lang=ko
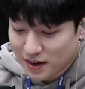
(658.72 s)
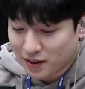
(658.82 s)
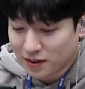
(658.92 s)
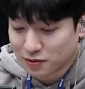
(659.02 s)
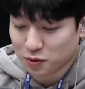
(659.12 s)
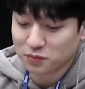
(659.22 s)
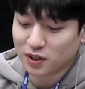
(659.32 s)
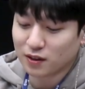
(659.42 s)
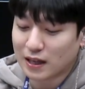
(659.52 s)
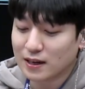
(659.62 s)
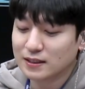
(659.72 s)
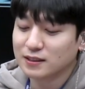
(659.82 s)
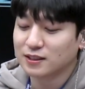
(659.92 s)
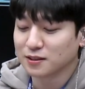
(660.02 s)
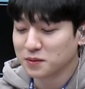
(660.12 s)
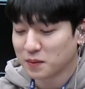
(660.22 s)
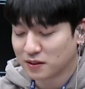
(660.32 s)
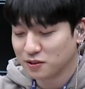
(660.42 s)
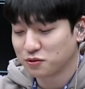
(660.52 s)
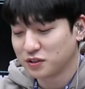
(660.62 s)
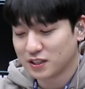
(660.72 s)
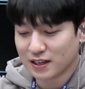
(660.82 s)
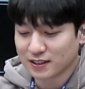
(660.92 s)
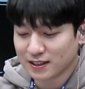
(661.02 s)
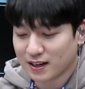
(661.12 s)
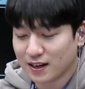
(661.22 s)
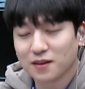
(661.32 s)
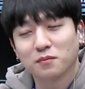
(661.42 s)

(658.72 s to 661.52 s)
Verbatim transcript: 어, 좀 더 나은 지금을 만들 수 있지 않을까